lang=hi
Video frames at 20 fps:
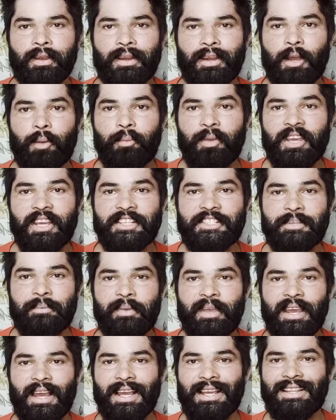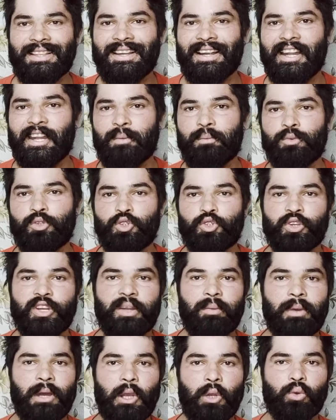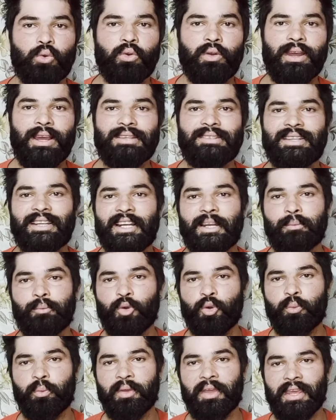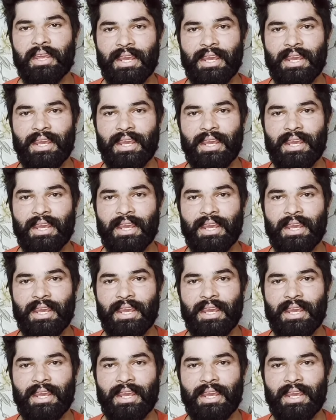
कम एज में आई दाढ़ी मूछों के बालों को कैसे रिमूव